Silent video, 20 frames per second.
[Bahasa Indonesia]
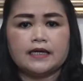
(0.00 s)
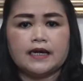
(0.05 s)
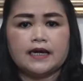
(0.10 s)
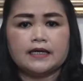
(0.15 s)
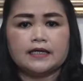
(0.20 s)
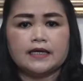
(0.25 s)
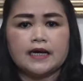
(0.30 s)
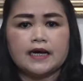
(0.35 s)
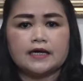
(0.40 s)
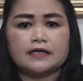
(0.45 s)

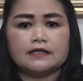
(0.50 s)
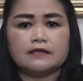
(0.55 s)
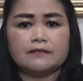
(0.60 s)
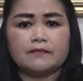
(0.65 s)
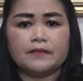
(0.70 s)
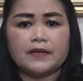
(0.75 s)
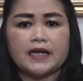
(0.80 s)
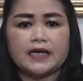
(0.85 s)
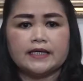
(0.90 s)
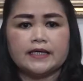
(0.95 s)
dagang,
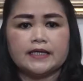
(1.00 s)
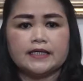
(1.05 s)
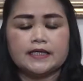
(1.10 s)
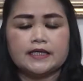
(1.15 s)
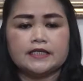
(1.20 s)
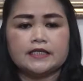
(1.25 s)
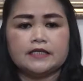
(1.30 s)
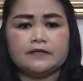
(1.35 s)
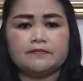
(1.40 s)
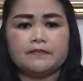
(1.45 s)

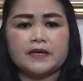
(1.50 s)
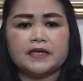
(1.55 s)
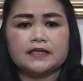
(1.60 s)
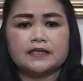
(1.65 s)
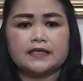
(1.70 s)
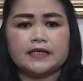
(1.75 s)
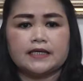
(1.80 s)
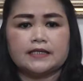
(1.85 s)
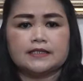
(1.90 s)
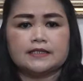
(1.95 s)
pelayanan
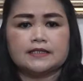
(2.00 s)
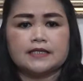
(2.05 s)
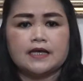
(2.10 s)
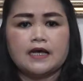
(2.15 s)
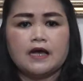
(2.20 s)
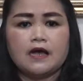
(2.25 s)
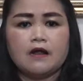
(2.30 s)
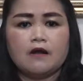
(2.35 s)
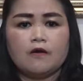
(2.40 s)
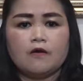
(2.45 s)
IPA tes,
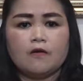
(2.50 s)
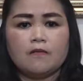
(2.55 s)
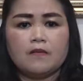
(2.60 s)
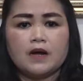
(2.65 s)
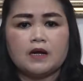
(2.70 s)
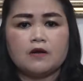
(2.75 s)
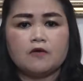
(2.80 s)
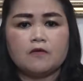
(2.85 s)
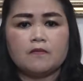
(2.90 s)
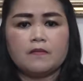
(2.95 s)

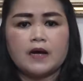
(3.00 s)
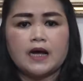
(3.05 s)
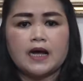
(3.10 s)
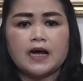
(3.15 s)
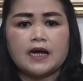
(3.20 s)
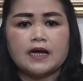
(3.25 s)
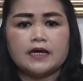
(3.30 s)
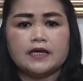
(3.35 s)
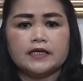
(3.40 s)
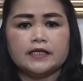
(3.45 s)

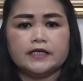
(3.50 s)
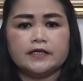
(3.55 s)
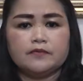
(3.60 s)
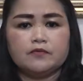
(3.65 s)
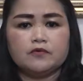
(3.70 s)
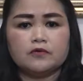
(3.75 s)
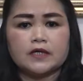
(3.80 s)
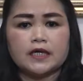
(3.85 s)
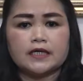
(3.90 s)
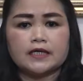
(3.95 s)
lomba-lomba,
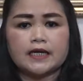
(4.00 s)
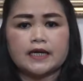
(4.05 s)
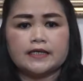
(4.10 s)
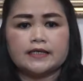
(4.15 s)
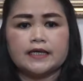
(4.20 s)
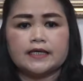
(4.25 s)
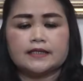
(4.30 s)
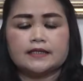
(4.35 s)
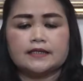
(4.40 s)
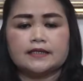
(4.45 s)
hiburan
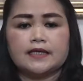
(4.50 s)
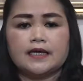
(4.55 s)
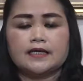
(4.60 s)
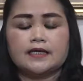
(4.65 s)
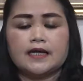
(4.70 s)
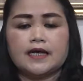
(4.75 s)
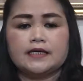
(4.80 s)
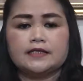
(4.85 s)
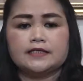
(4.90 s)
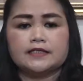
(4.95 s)
rakyat
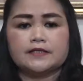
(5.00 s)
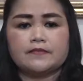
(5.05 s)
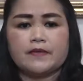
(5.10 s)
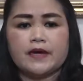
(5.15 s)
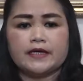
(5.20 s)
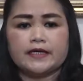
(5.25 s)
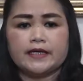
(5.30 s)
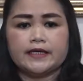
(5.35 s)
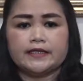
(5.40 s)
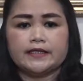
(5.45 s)
dan lain
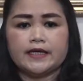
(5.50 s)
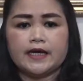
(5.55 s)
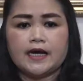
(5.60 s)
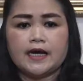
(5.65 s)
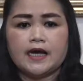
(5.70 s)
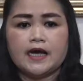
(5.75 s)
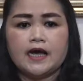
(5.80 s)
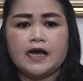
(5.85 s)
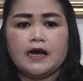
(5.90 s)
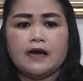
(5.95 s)

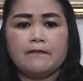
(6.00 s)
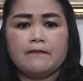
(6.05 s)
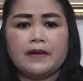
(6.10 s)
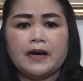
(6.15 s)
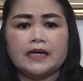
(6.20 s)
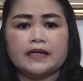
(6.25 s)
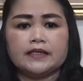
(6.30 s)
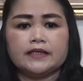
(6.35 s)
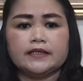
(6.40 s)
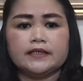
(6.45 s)
sebagainya.
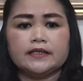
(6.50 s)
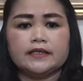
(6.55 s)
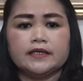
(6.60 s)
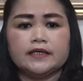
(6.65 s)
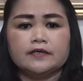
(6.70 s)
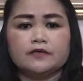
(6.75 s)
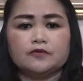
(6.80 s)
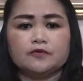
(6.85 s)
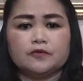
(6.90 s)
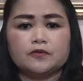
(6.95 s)
Mari
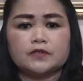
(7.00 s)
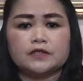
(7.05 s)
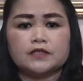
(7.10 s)
turut